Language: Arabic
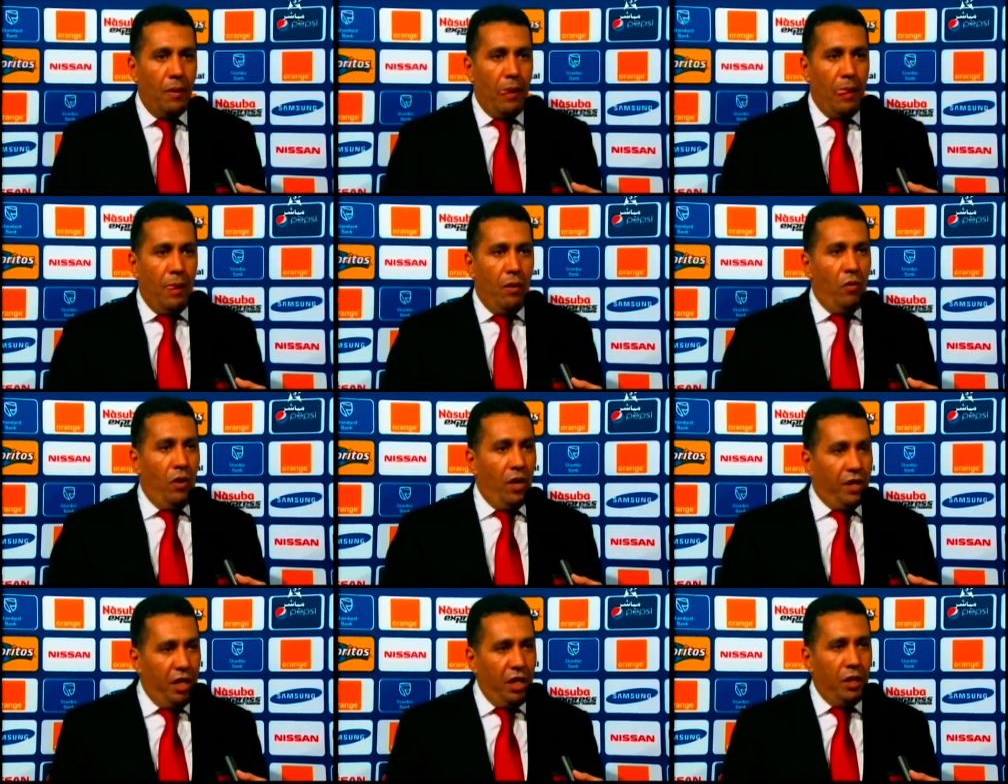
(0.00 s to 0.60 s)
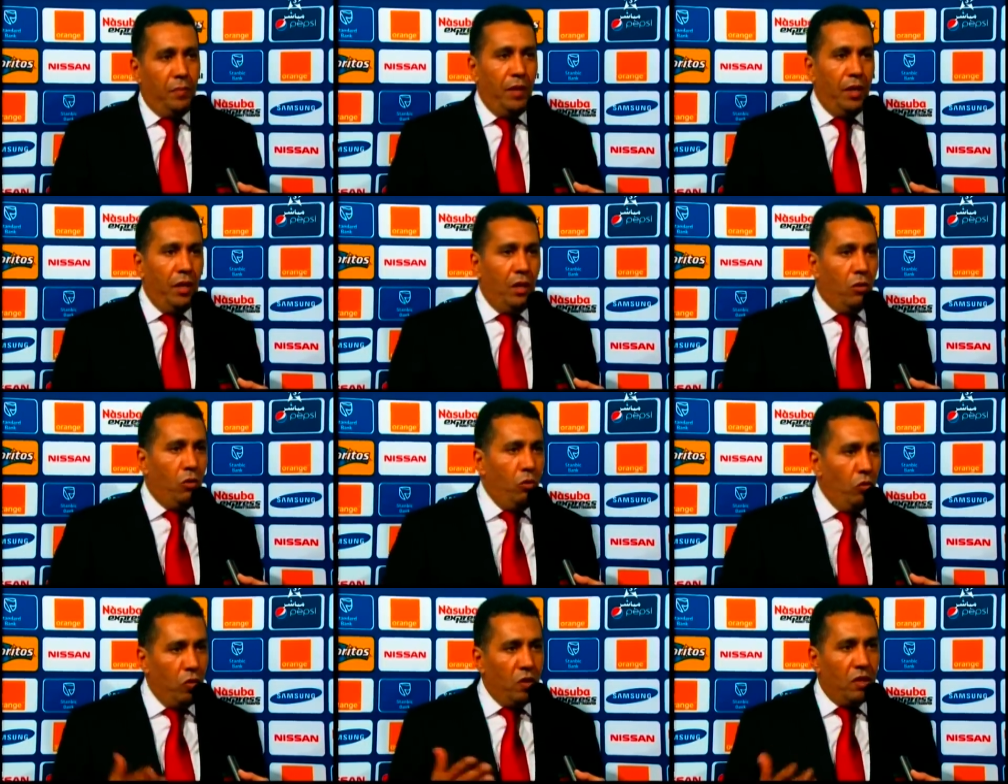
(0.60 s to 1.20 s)
واكيد بان
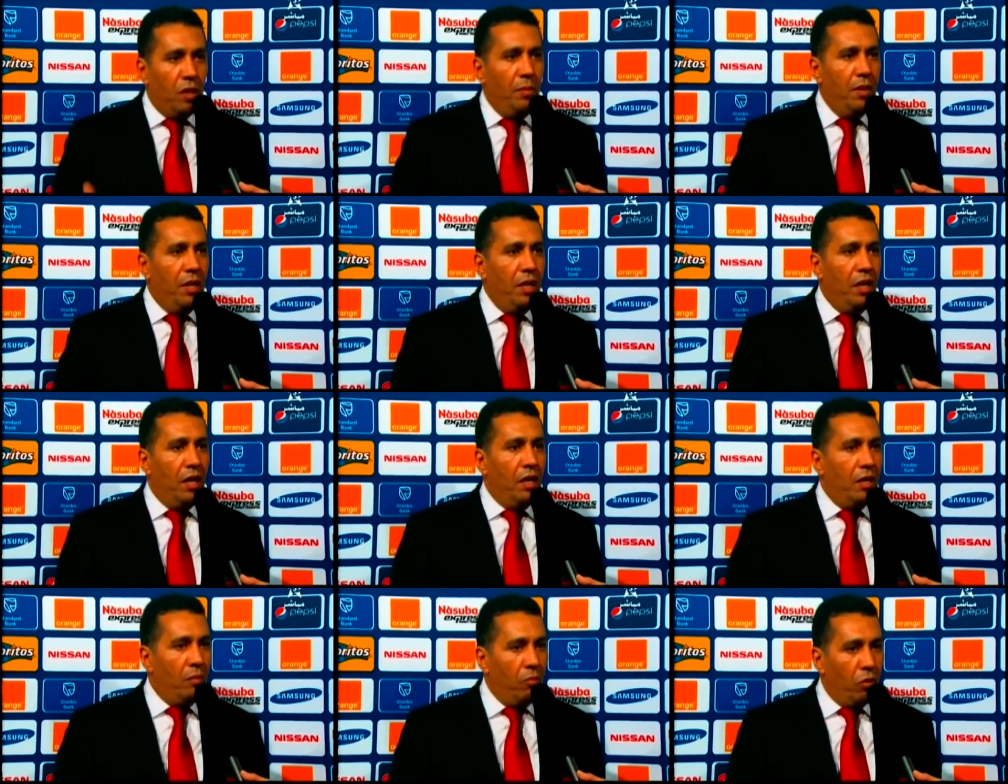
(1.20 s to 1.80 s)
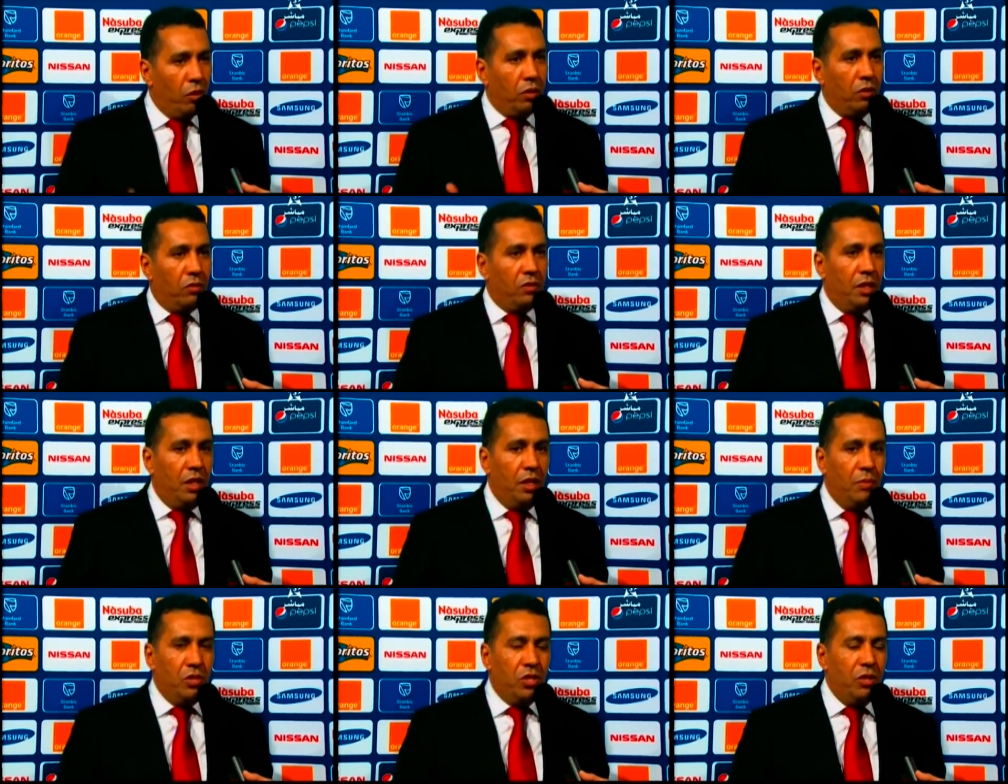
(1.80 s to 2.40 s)
كنا نتمنى ان نمر الدور
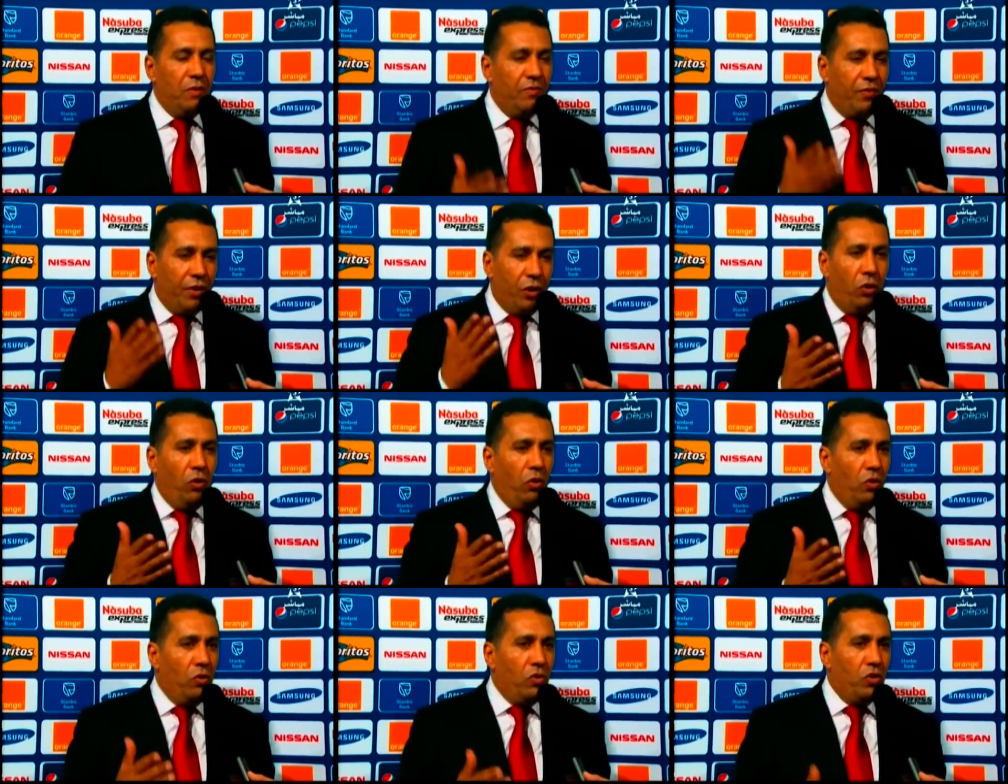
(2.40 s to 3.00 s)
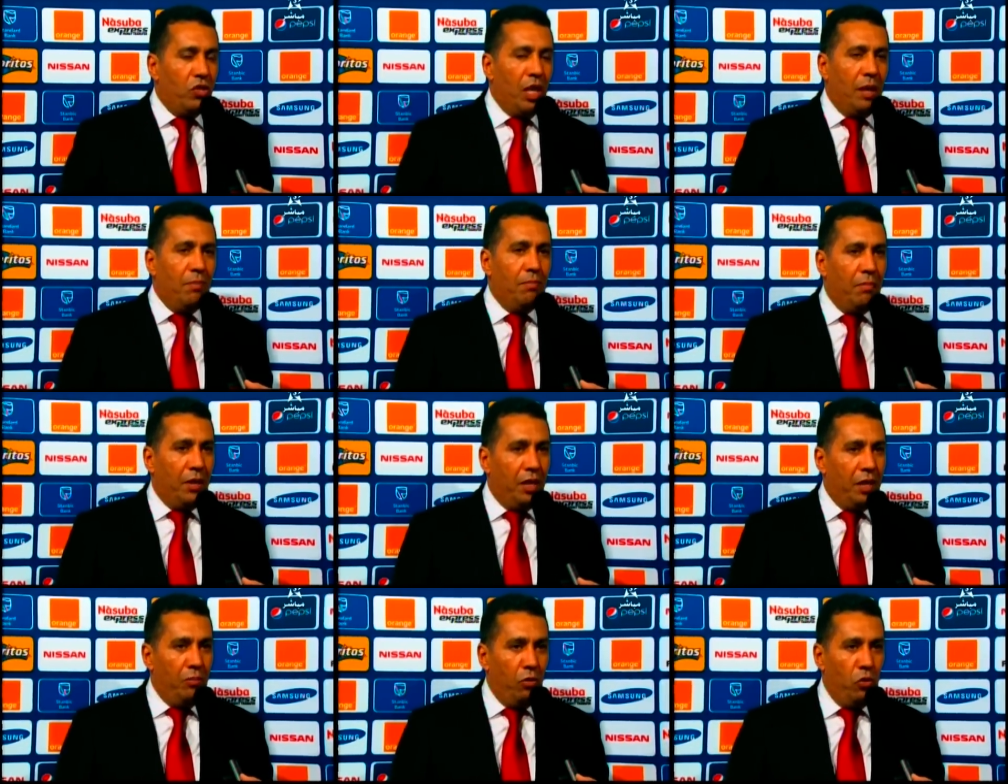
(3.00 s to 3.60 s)
الثاني باش نفرحوا الشعب
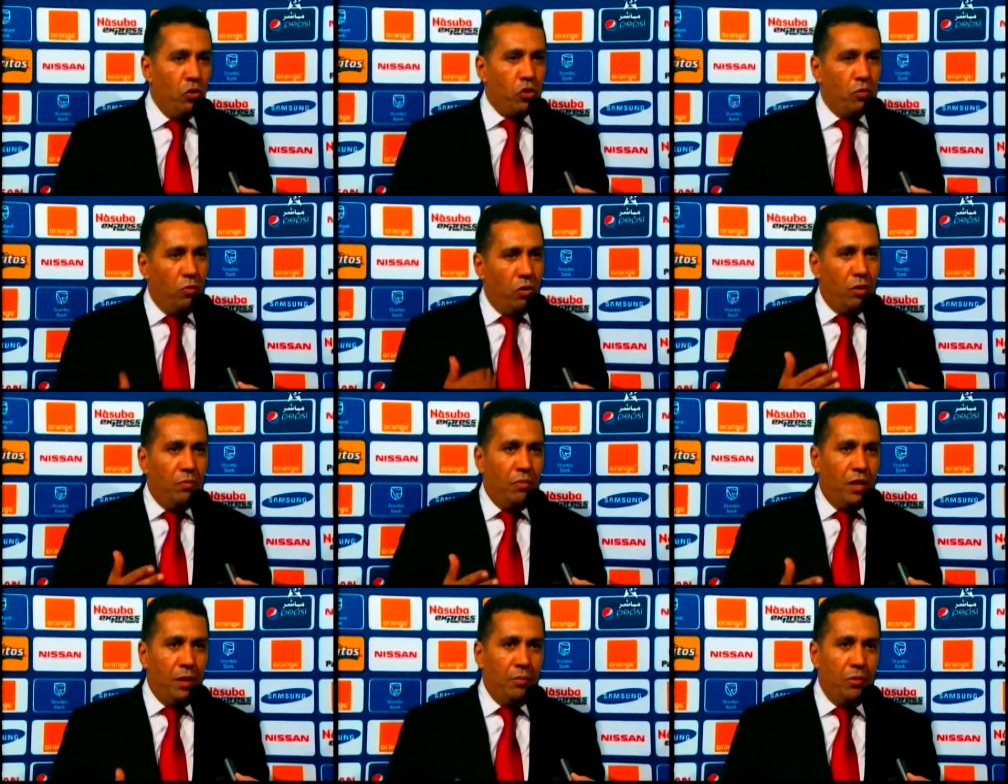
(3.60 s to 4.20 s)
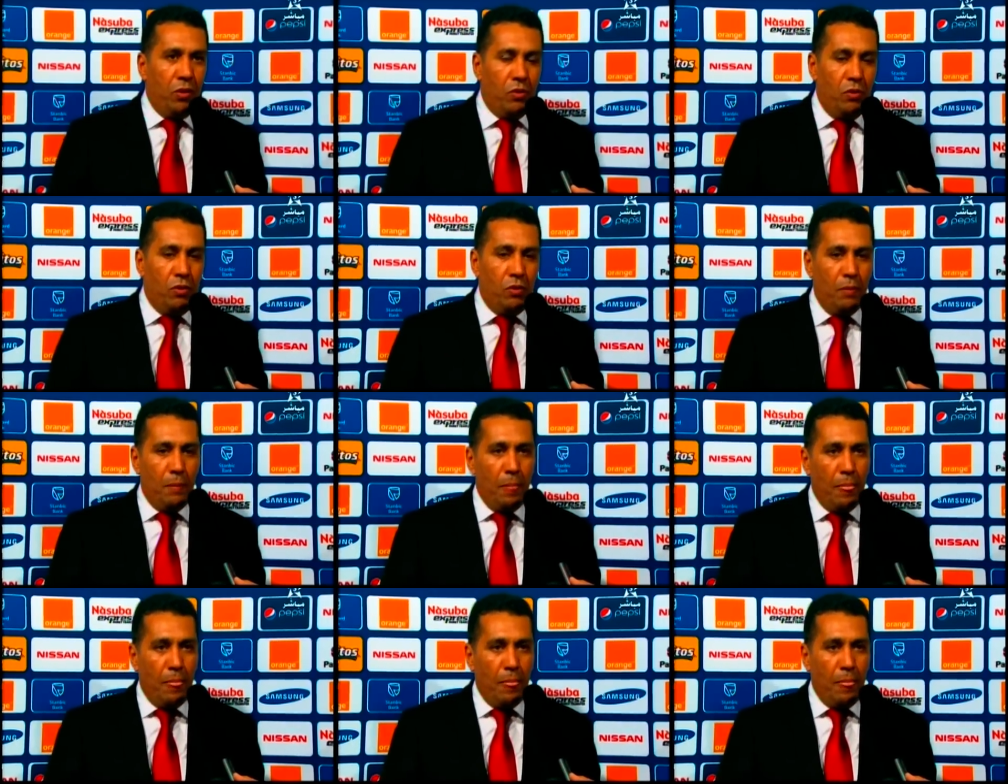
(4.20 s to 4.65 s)
المغربي والجمهور المغربي كله